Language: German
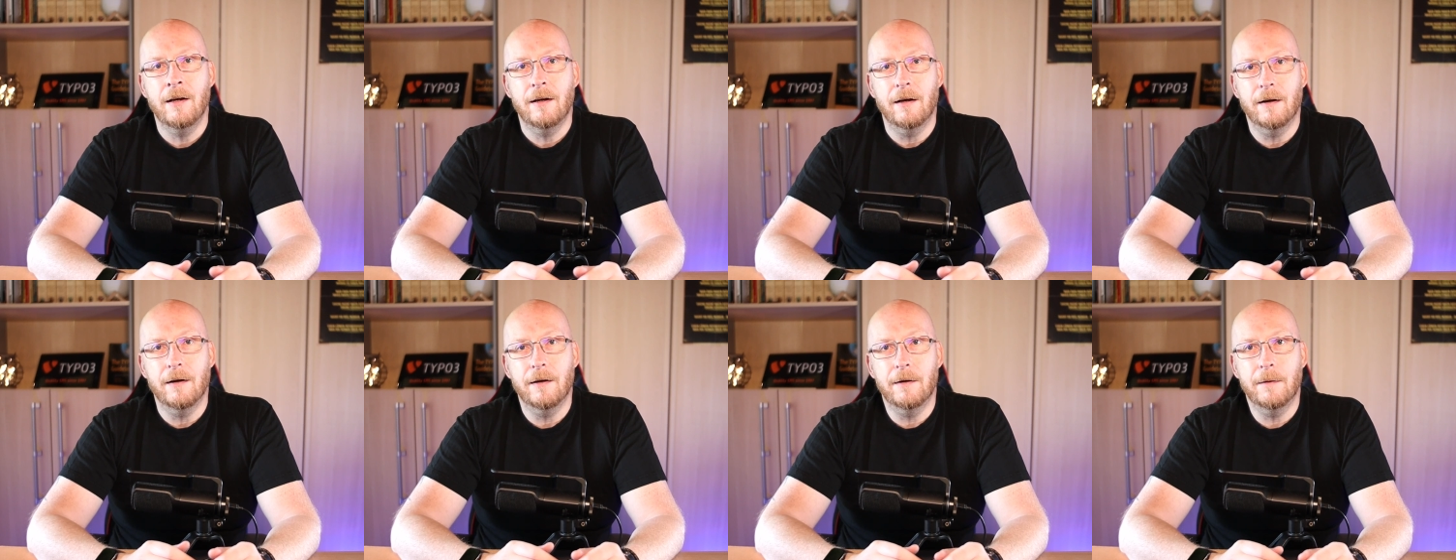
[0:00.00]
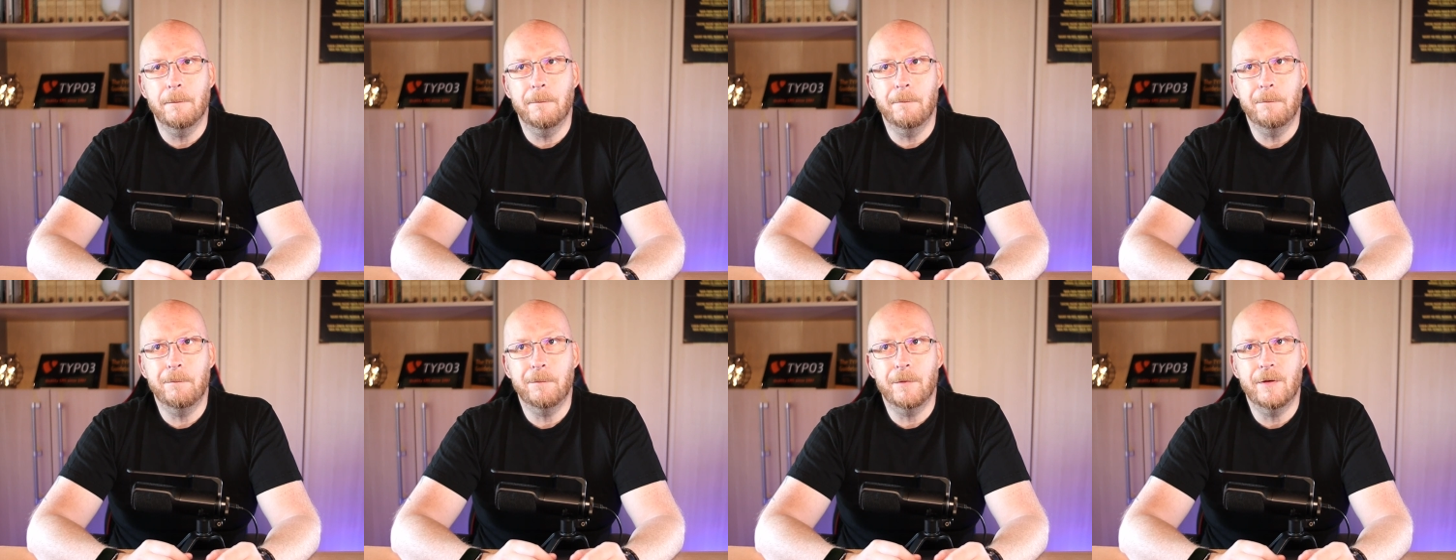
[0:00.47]

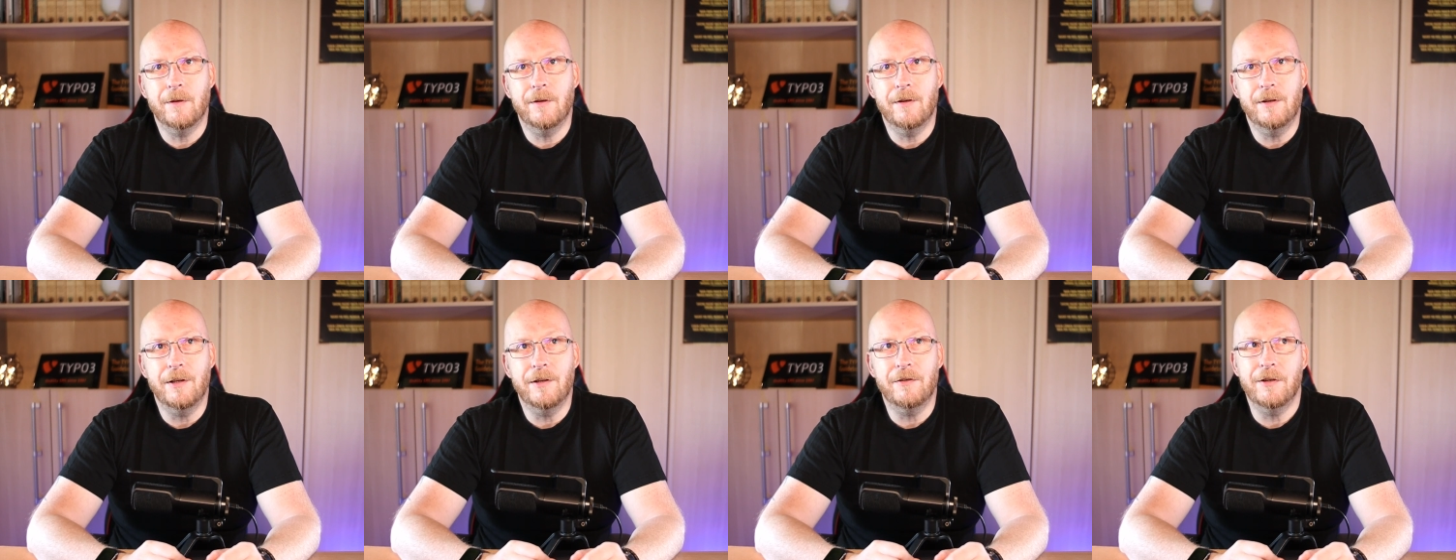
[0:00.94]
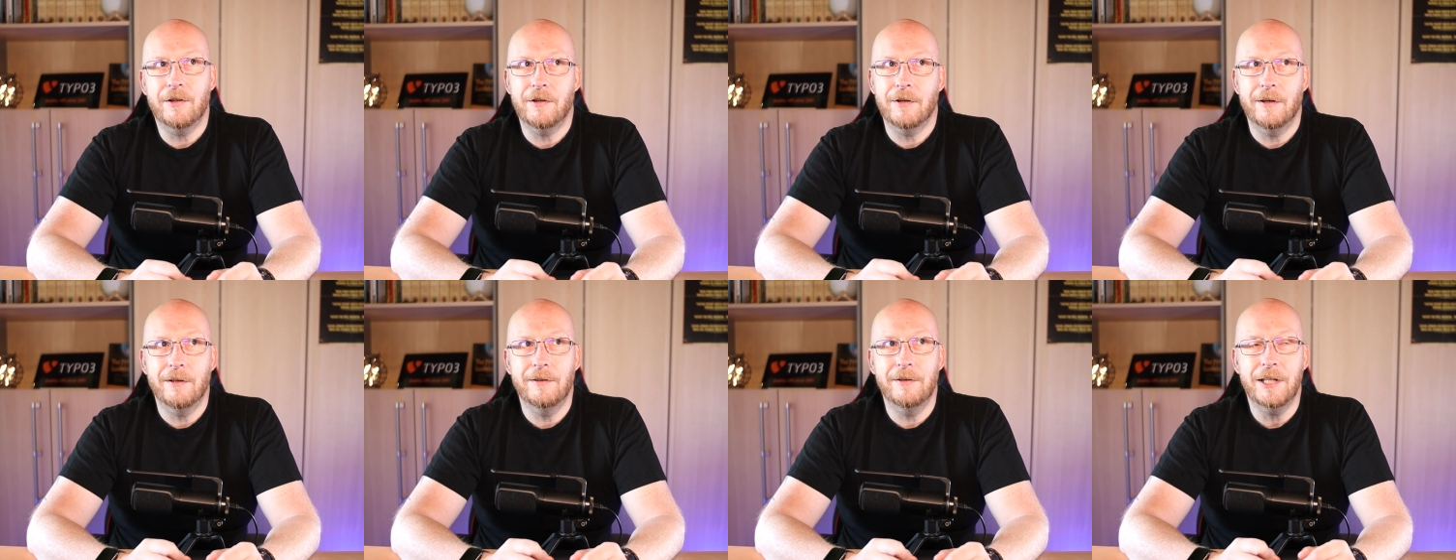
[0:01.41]
ähm, die
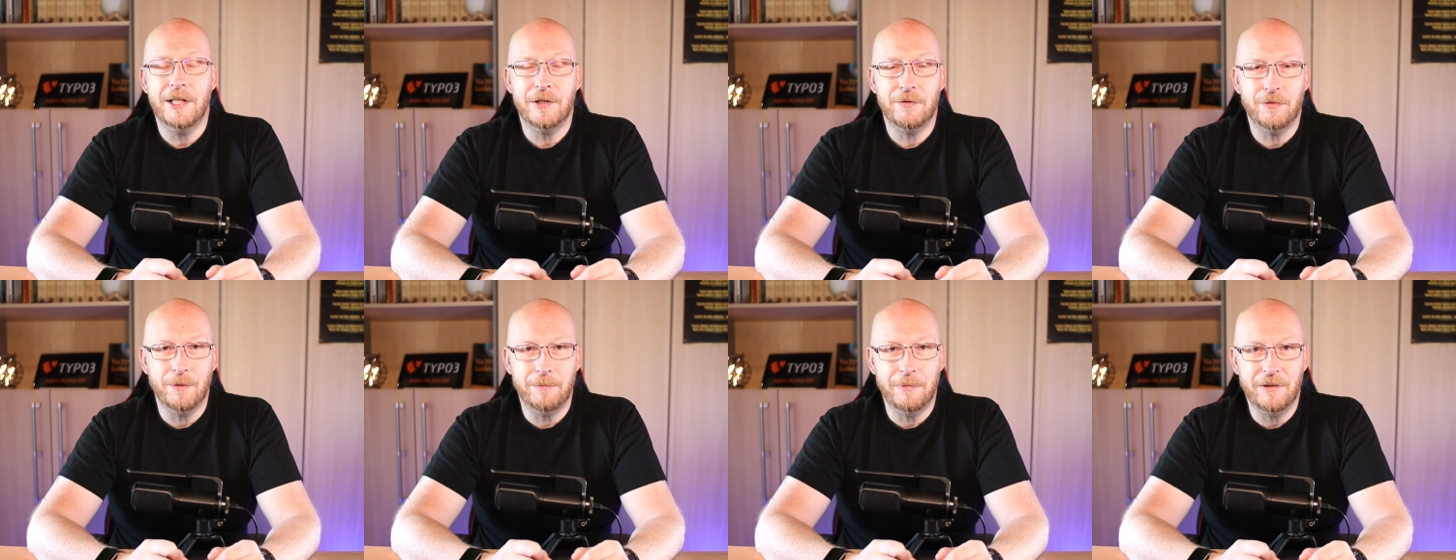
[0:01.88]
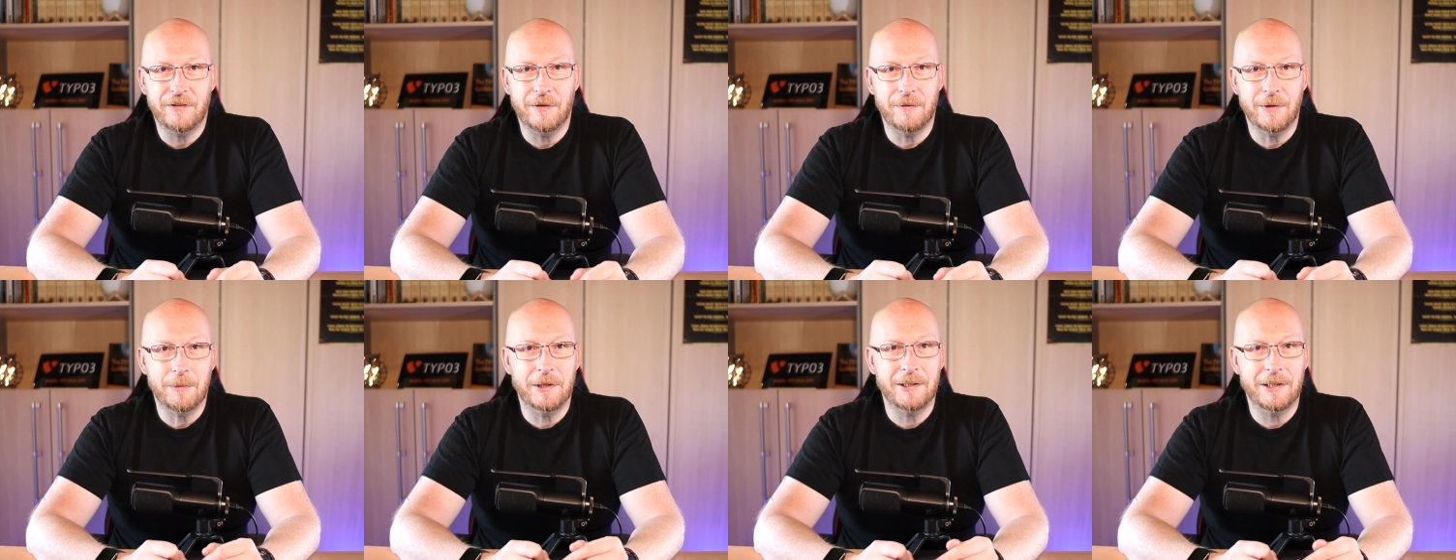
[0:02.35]
sich nicht verbessern,
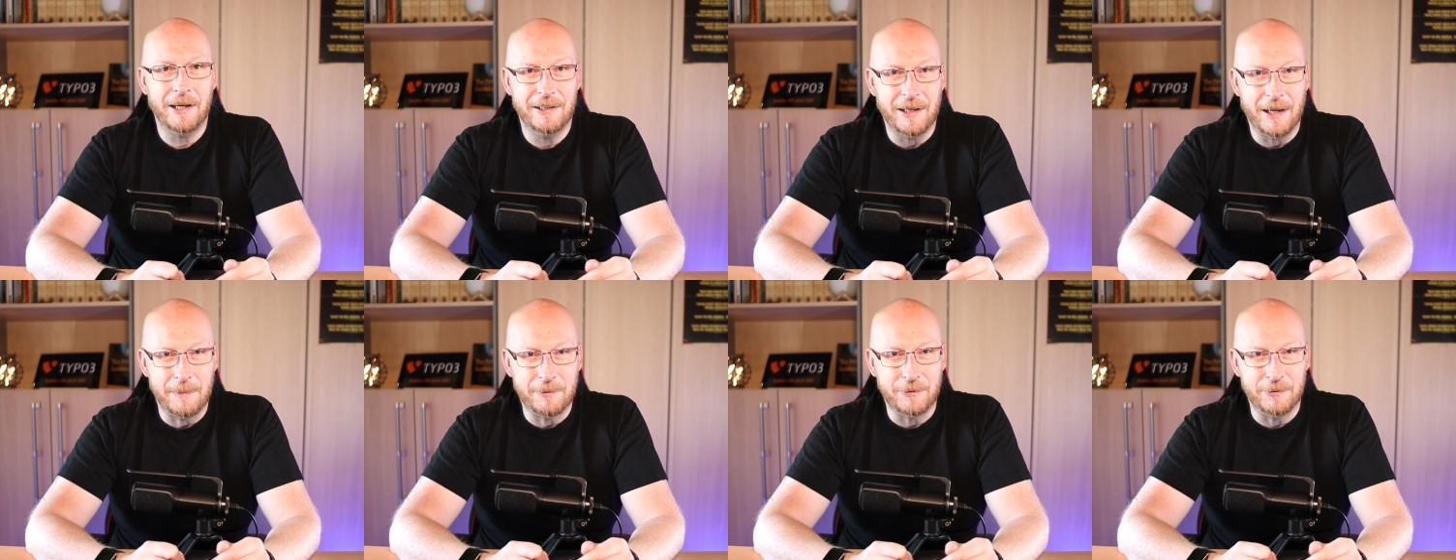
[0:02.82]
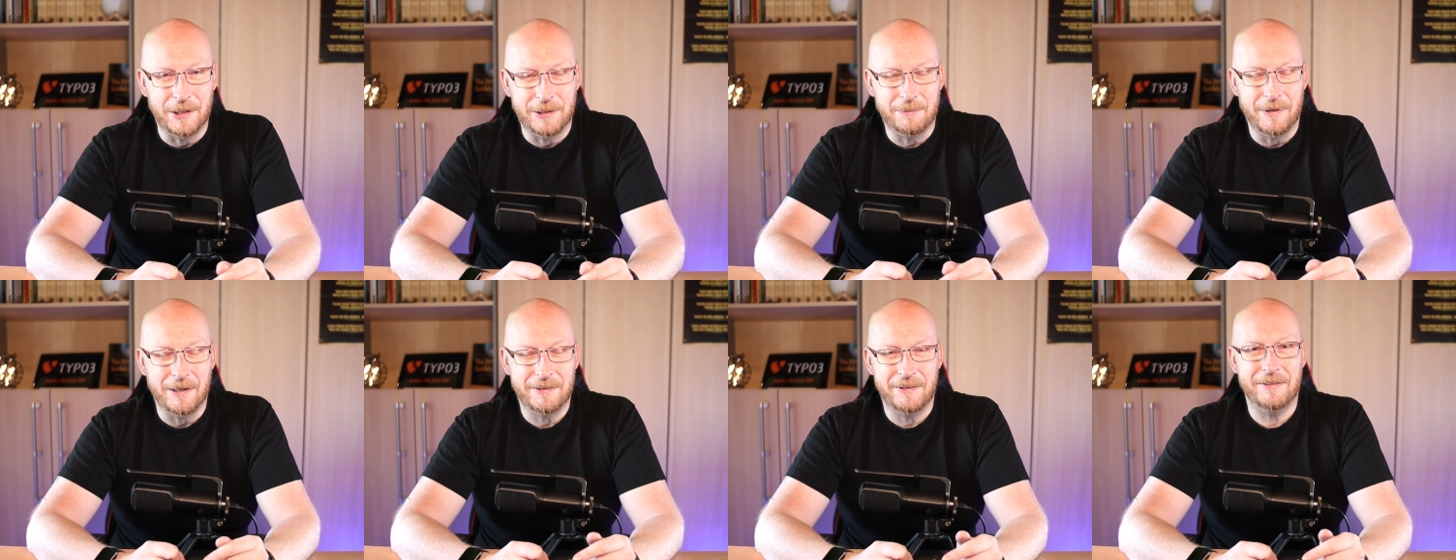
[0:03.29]
wenn man kein Upgrade
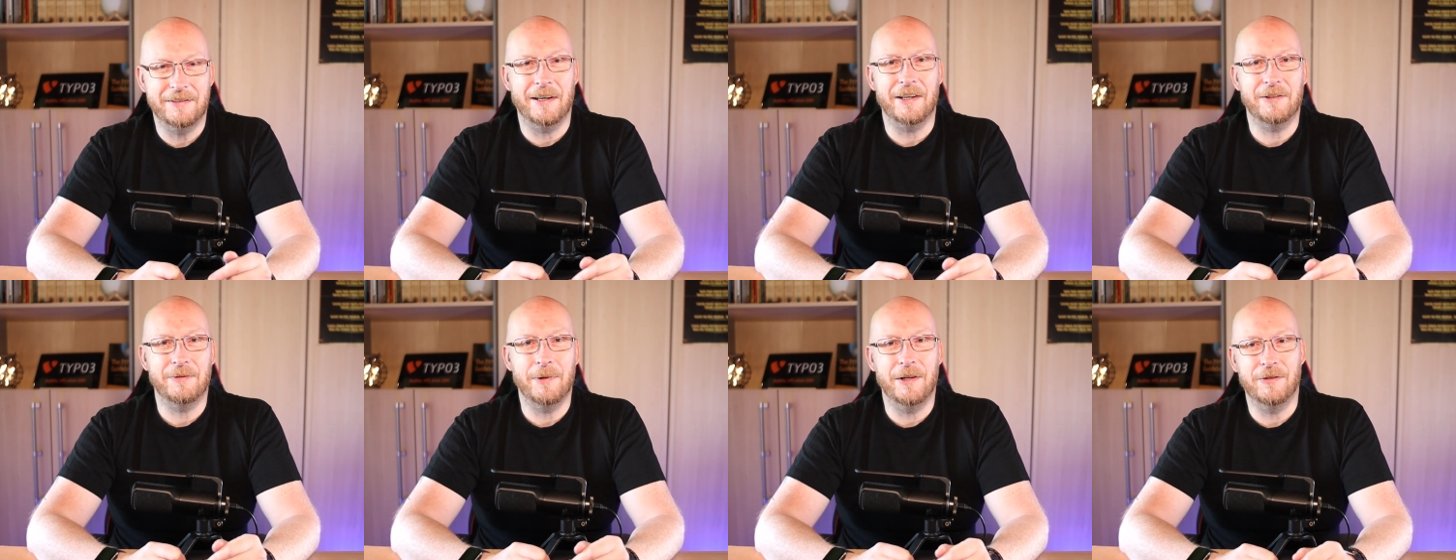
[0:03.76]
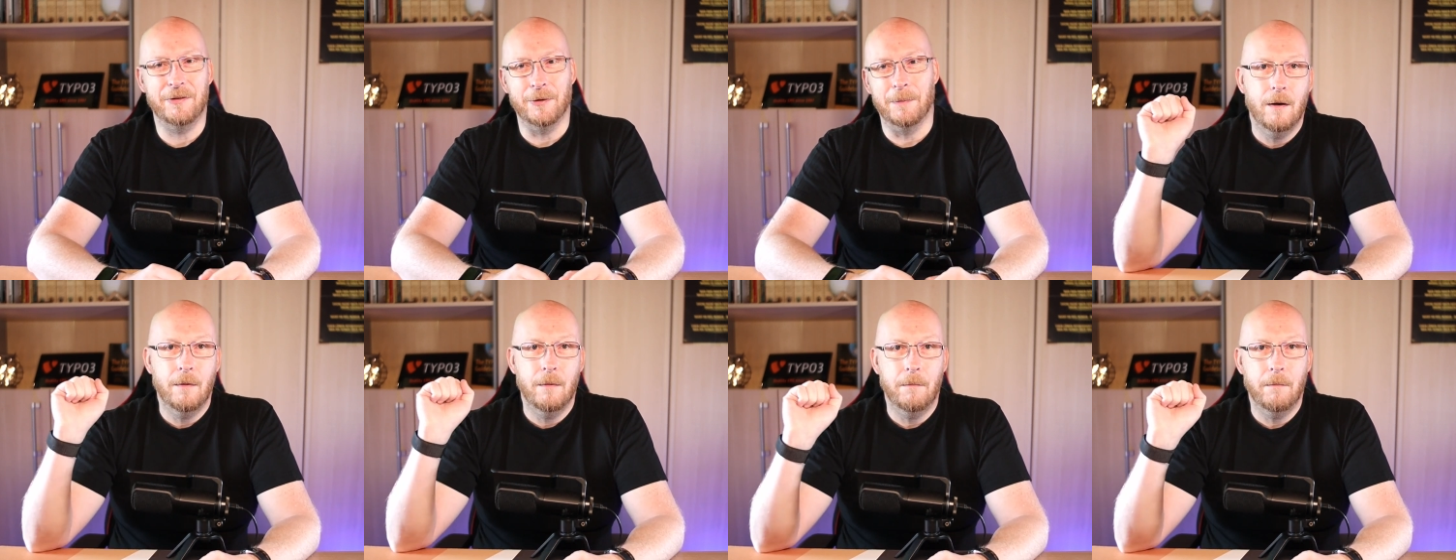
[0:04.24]
macht. Ich sag's mal so.